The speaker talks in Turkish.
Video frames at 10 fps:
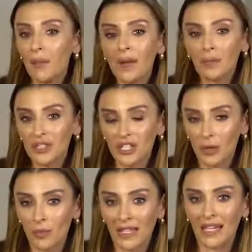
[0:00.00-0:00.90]
Hem elmacık
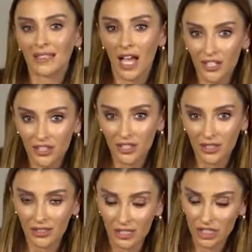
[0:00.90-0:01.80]
kemiklerin daha çıkık
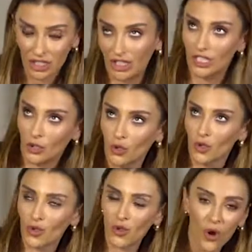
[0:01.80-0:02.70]
çıkık
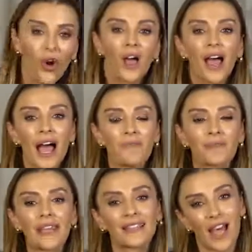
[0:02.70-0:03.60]
görünüyor
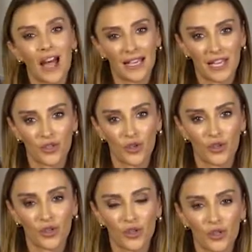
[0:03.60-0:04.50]
hem de daha genç
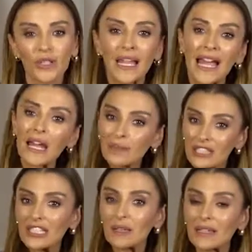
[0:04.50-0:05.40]
görünüyorsun.
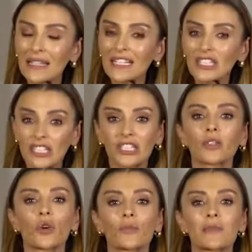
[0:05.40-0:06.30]
Elmacık kemiklerinin
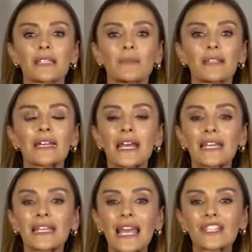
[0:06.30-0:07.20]
çıkık görünmesi bir
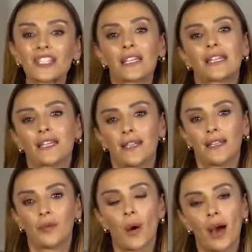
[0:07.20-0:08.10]
gençlik
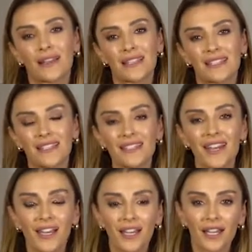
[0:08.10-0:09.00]
ibaresidir.
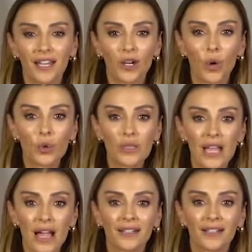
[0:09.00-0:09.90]
E, o
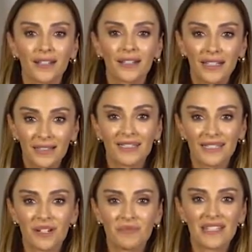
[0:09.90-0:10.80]
yüzden
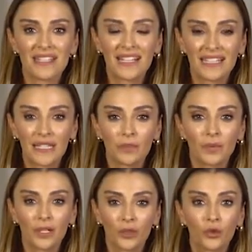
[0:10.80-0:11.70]
kadınlarımız gidip
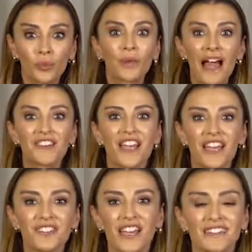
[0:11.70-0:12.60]
tüplerce
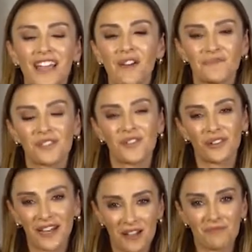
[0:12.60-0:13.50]
enjekte
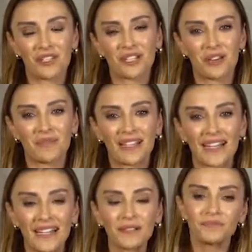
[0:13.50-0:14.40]
yaptırıyorlar elmacık
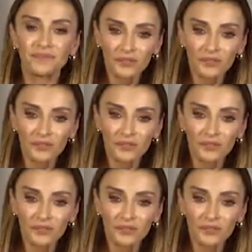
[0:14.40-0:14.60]
kemiklerine.